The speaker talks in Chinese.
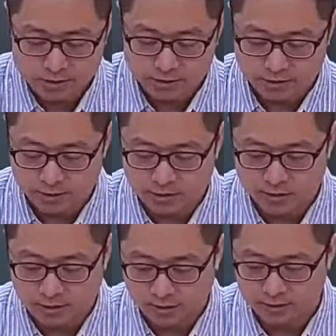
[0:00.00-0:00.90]
你是
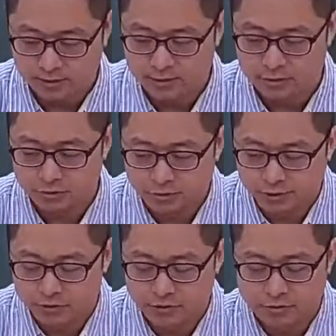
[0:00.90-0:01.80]
呃考资
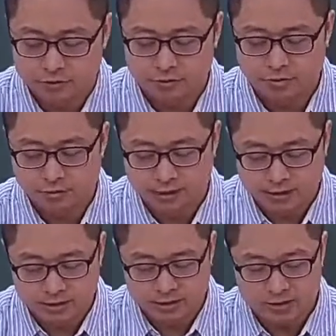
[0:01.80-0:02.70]
讯类组的同学，
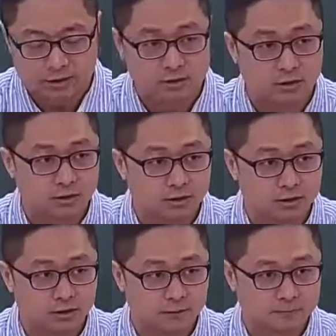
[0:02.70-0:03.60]
会上城市
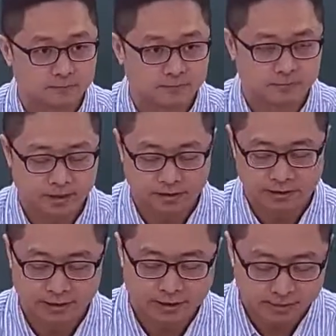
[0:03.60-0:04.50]
课程，
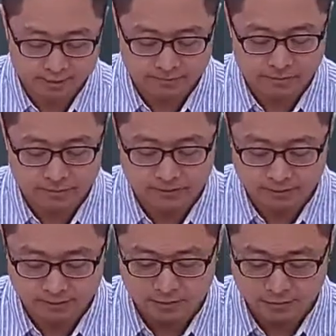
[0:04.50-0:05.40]
啊，应该这
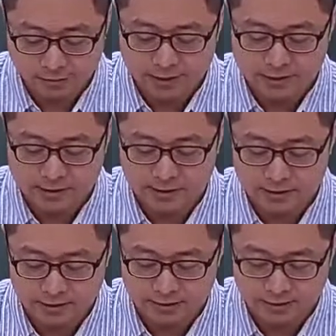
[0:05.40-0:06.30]
边啊对你来
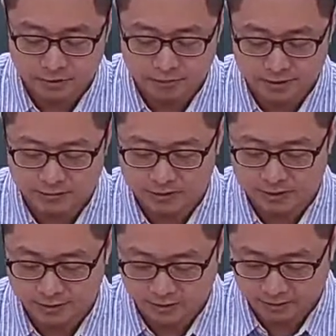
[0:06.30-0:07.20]
讲是相对比较
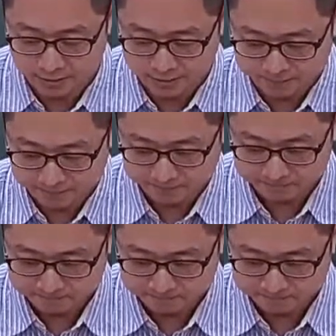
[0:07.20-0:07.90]
简单的。